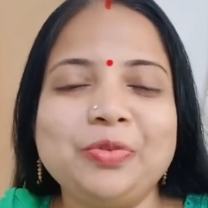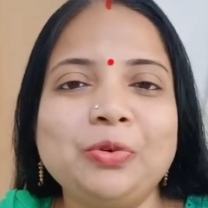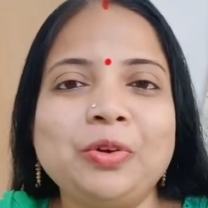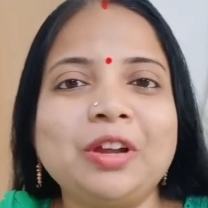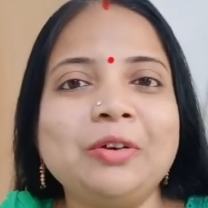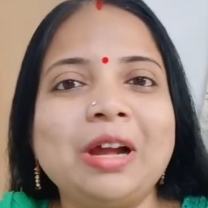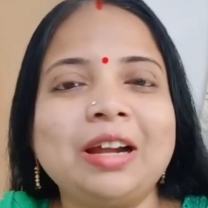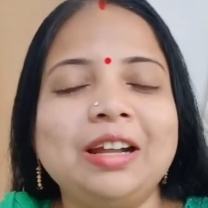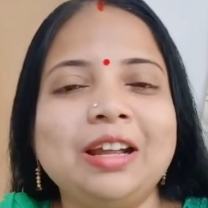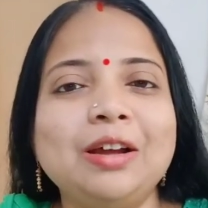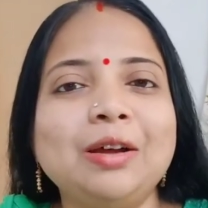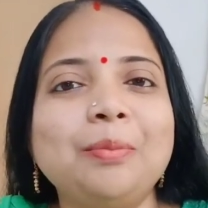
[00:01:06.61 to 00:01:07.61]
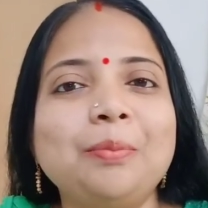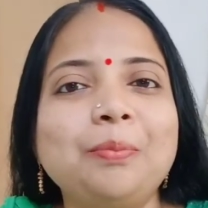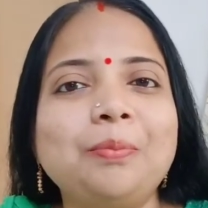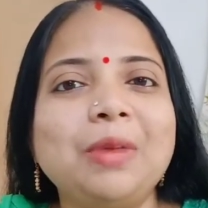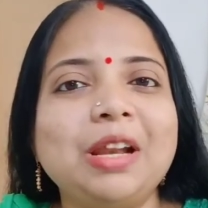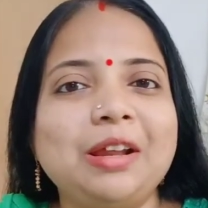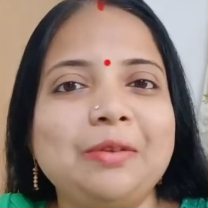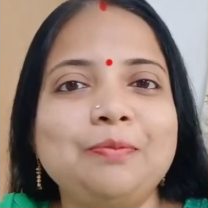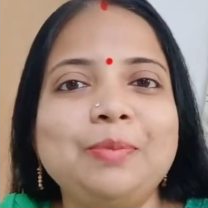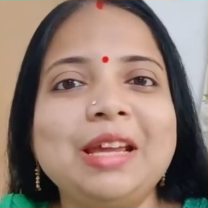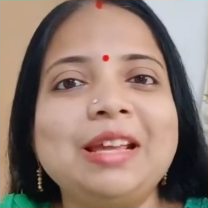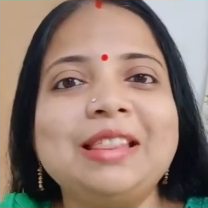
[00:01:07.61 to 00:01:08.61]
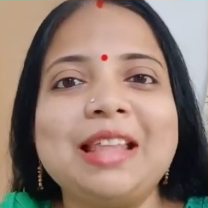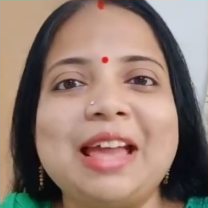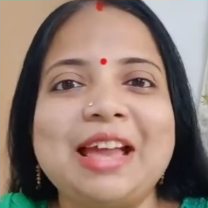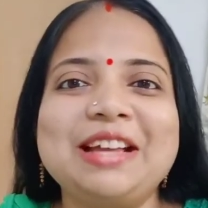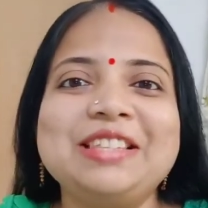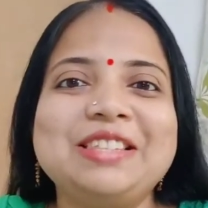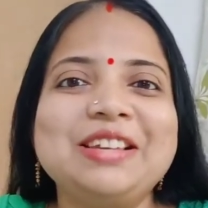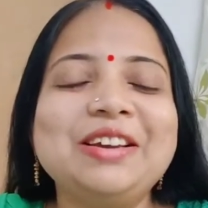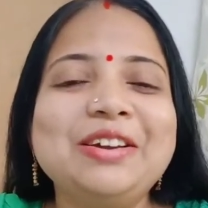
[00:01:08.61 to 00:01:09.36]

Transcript: ওকেও একটা মানে বিগ থ্যাংকস